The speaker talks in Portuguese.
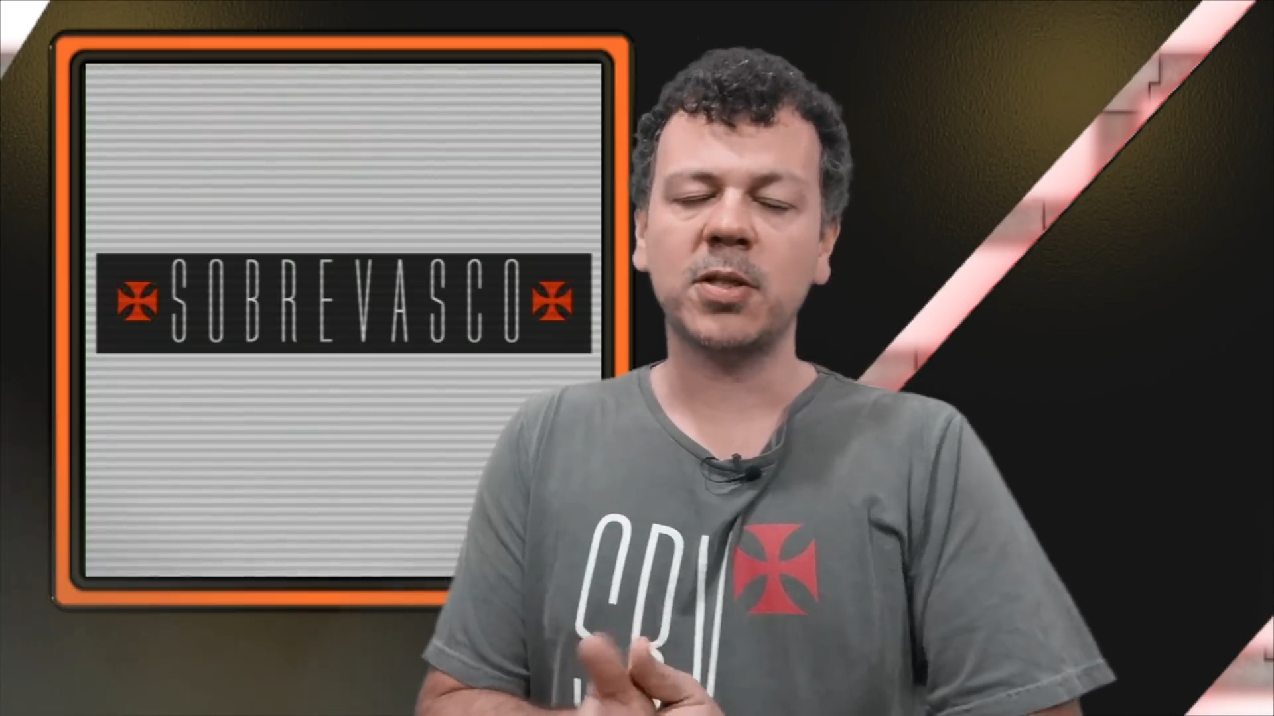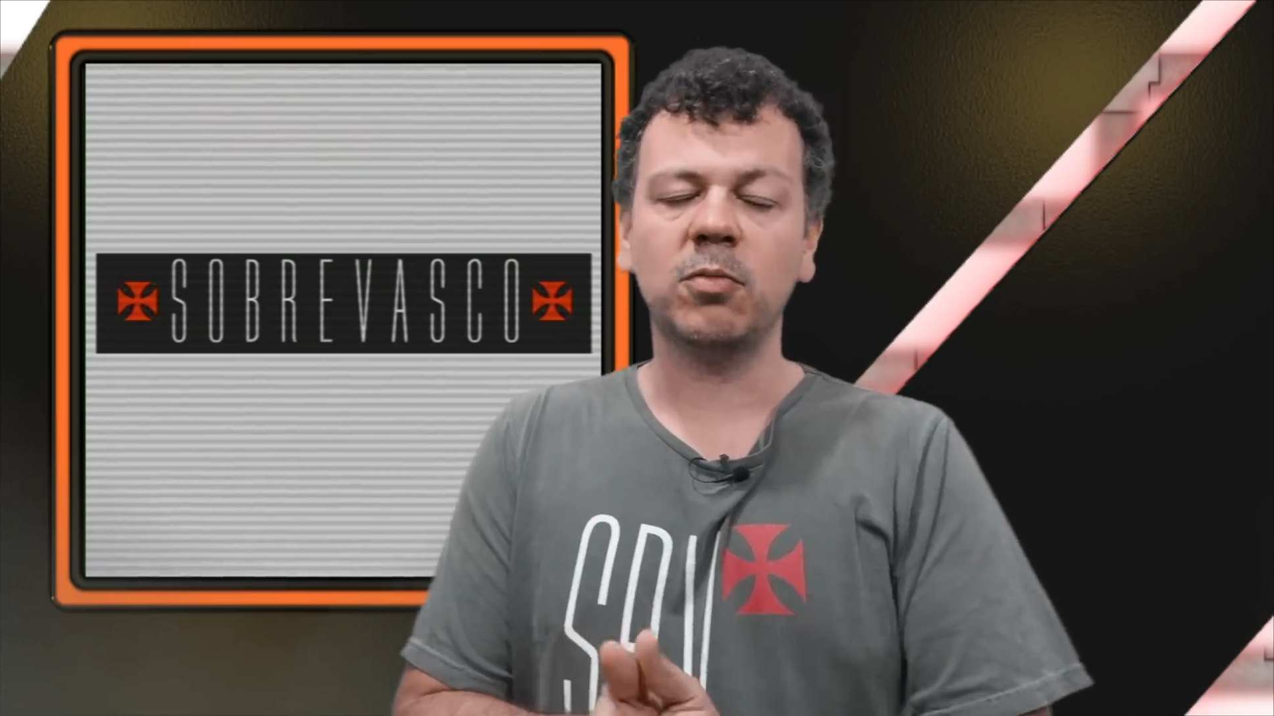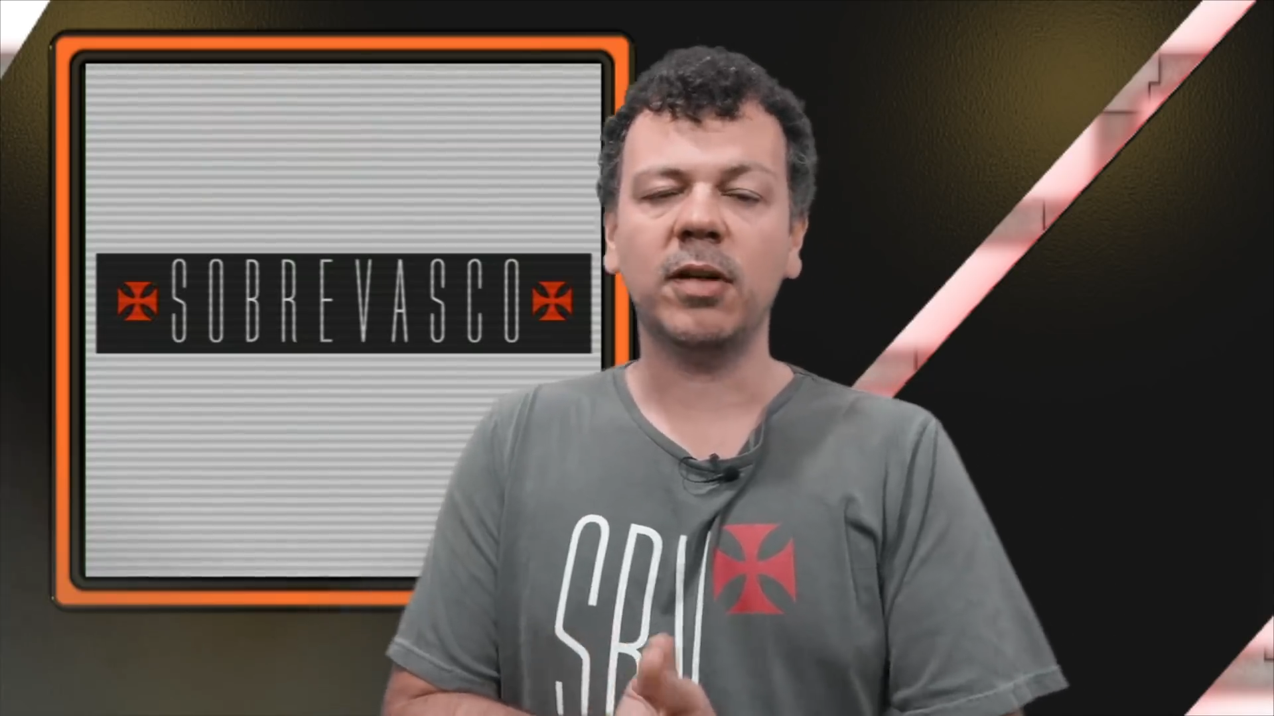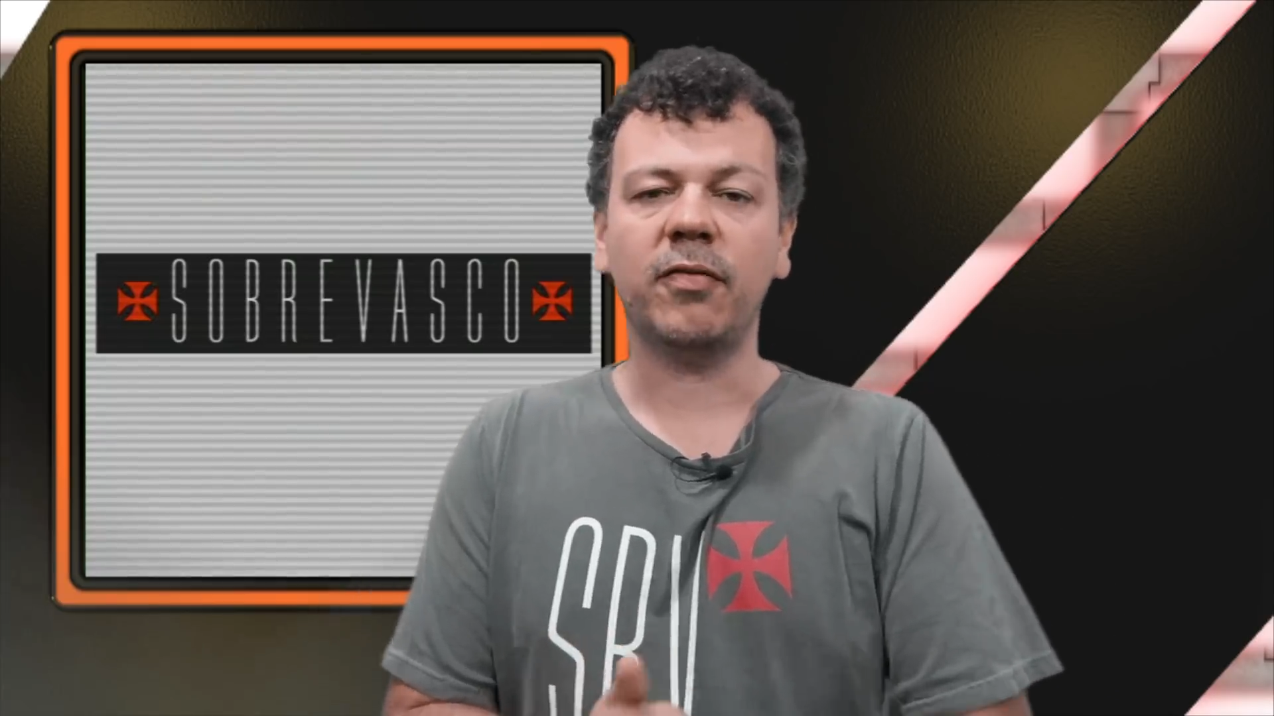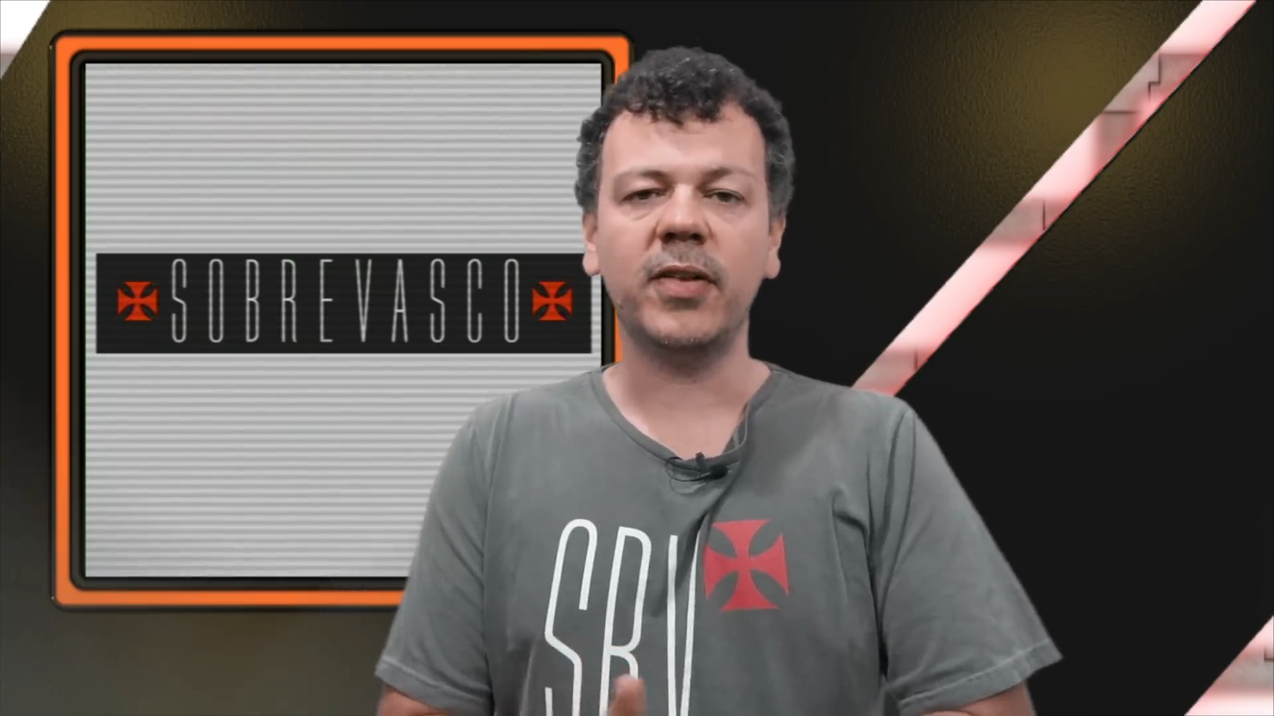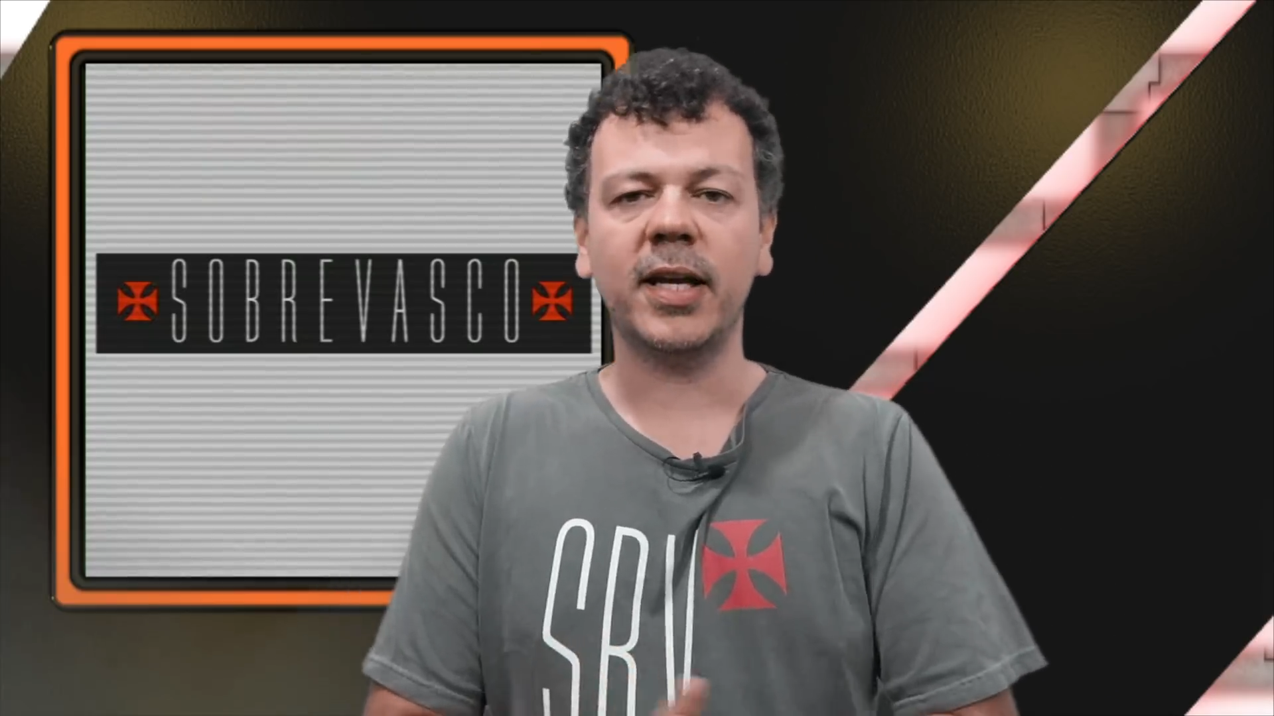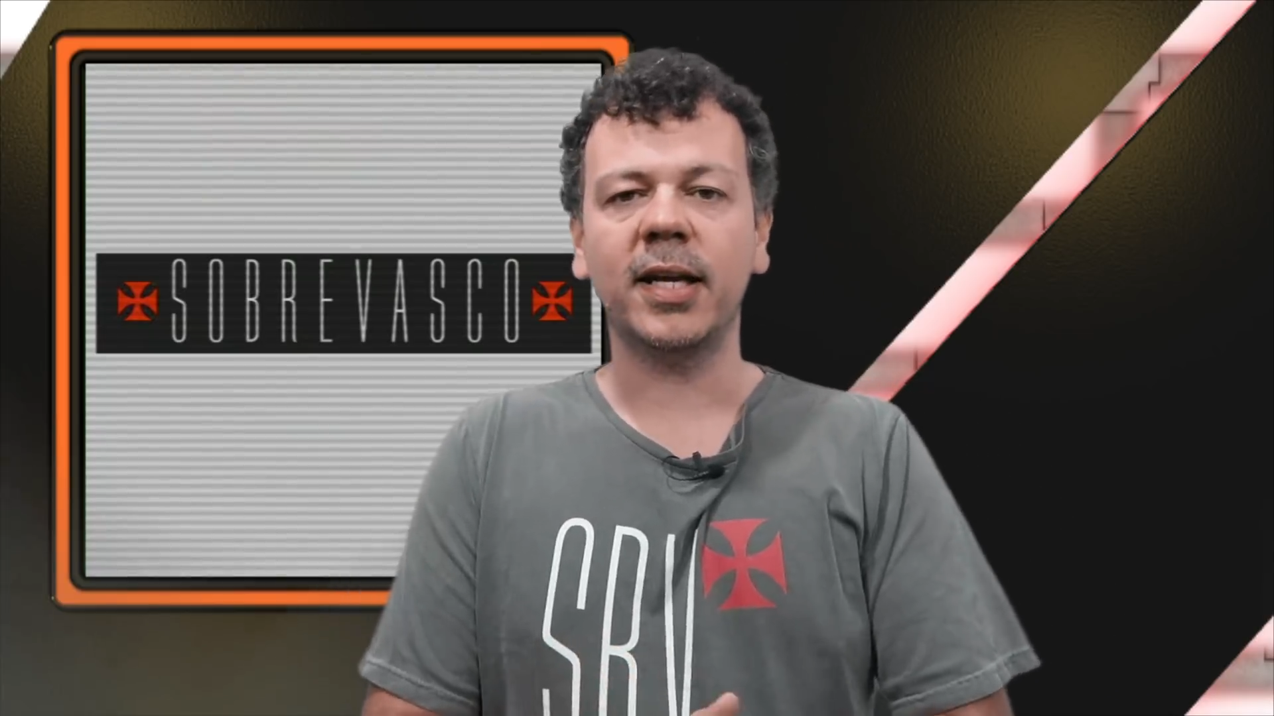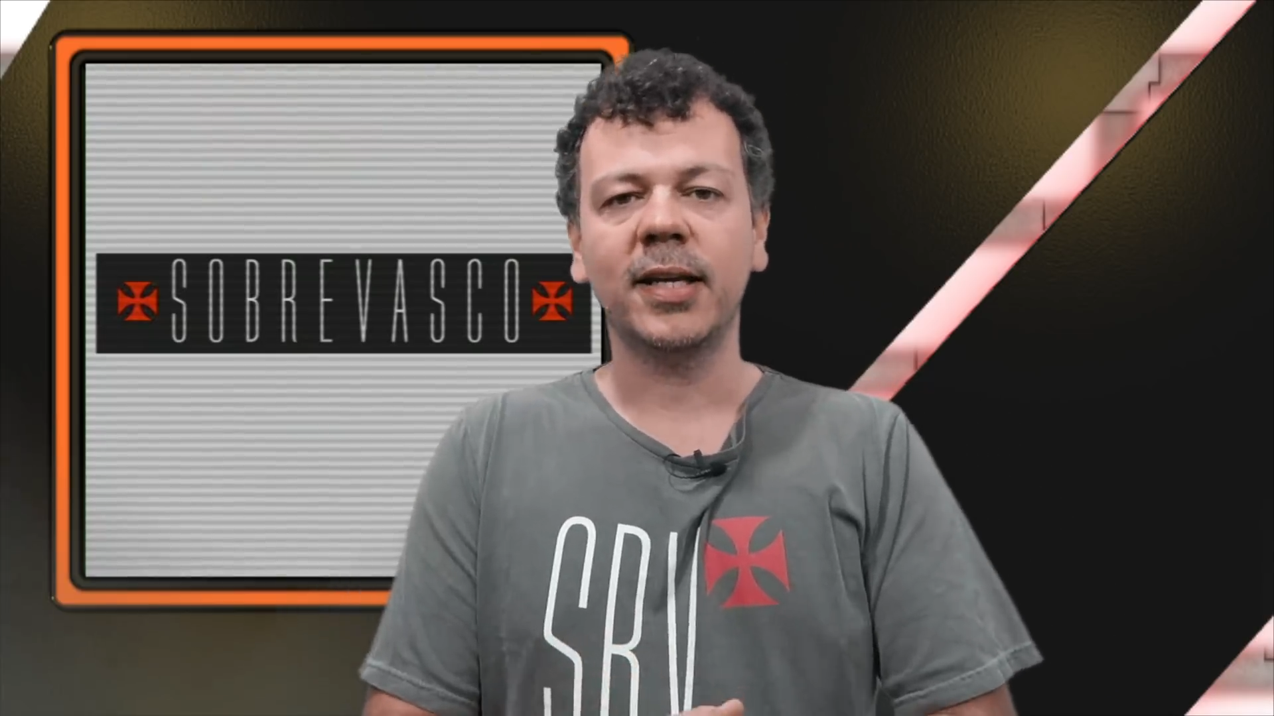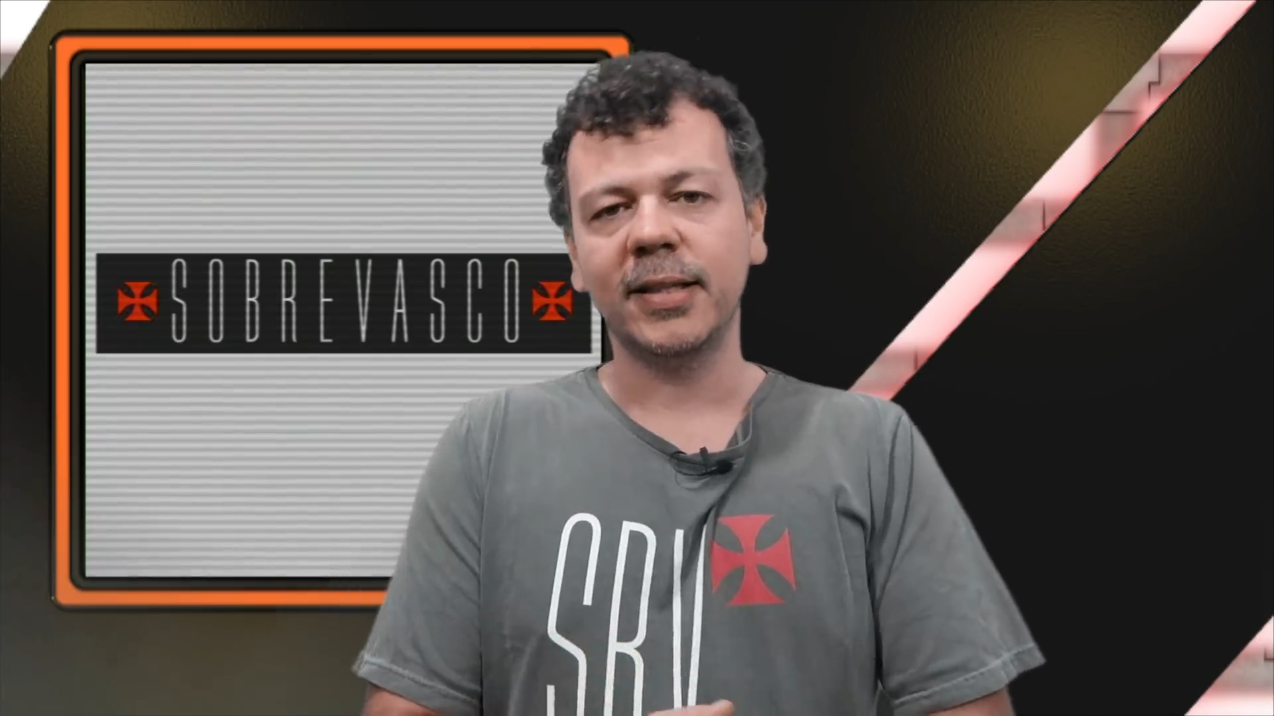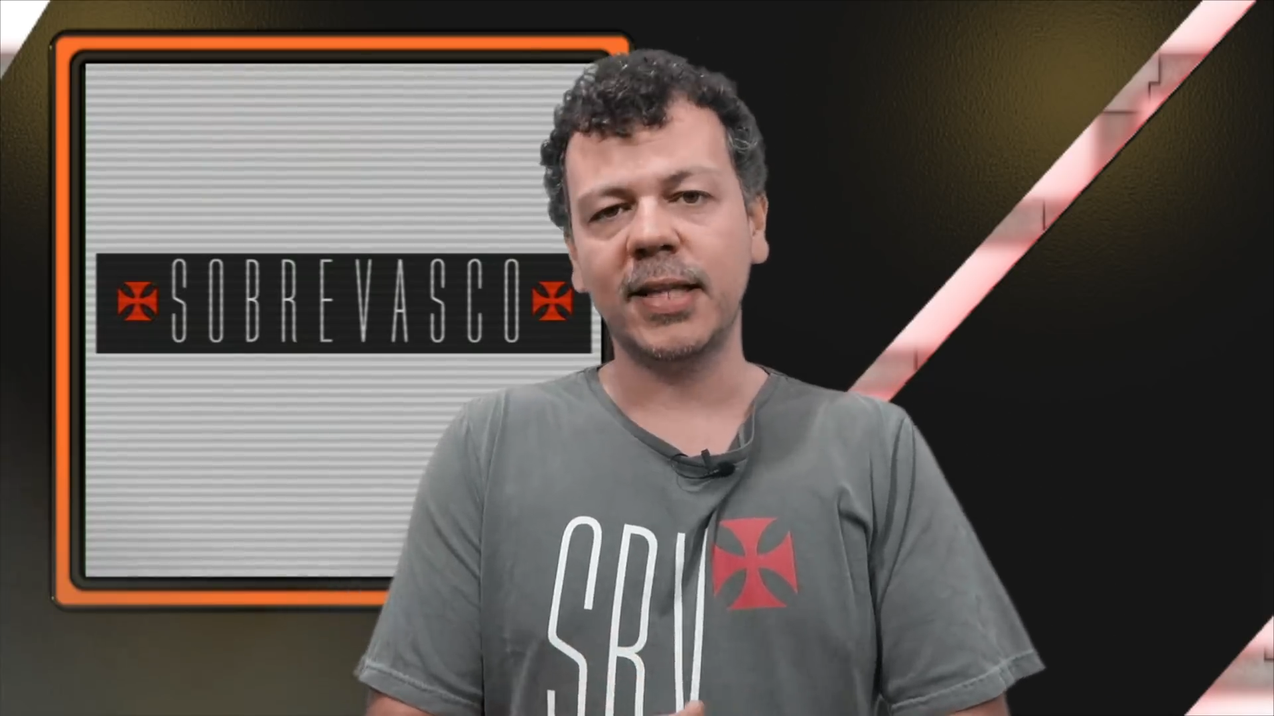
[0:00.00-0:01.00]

segunda-feira,